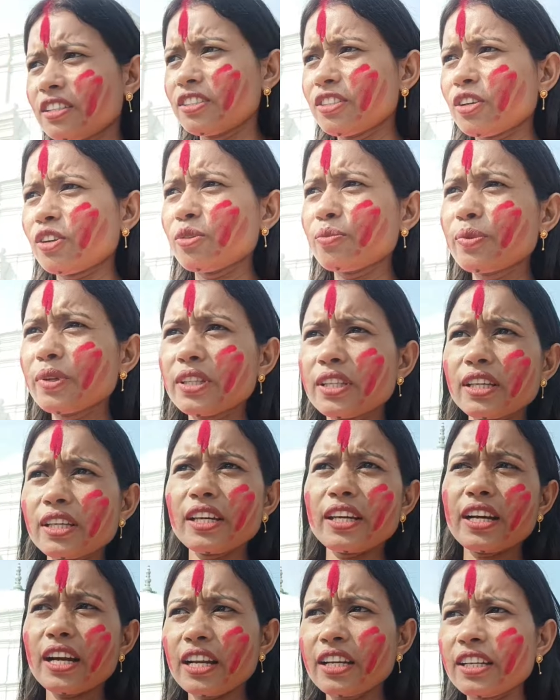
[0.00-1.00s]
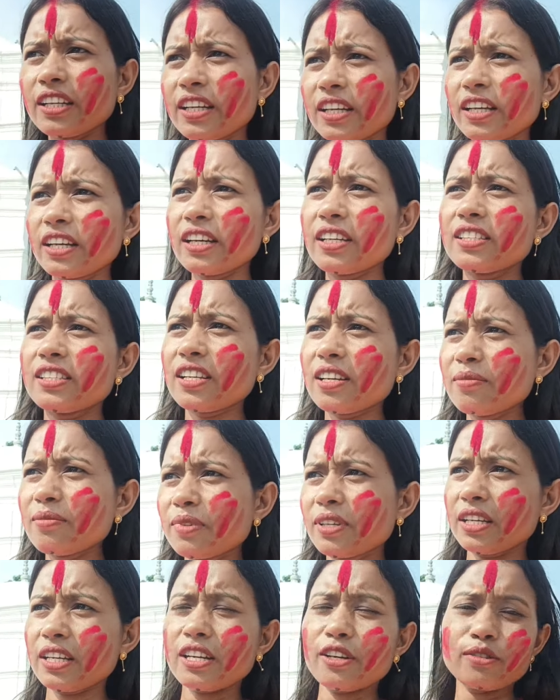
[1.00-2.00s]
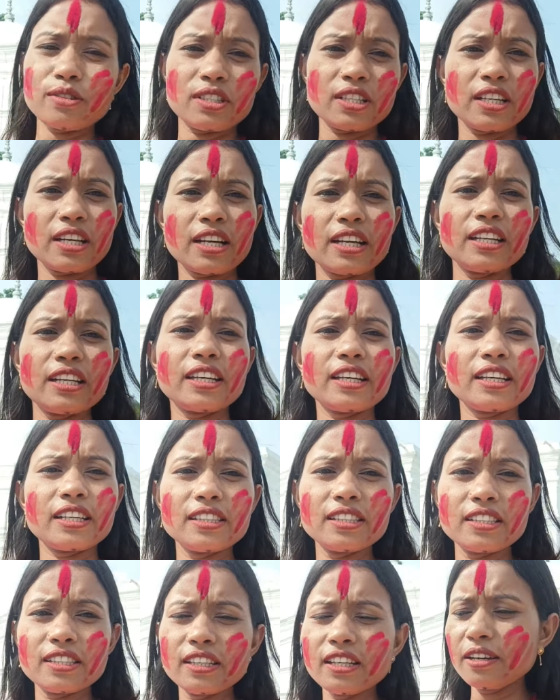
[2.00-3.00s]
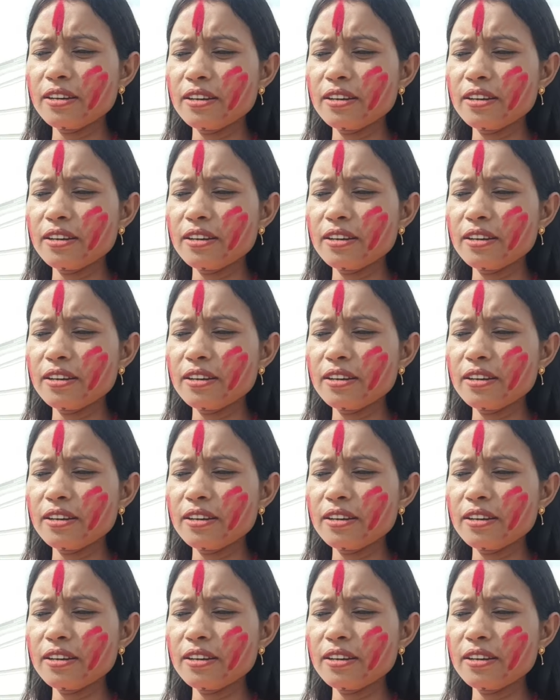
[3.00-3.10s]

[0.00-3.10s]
চলো প্রীতিকে এখানেই রেখে গেছিলাম এরা হচ্ছে এখানেই খেলছে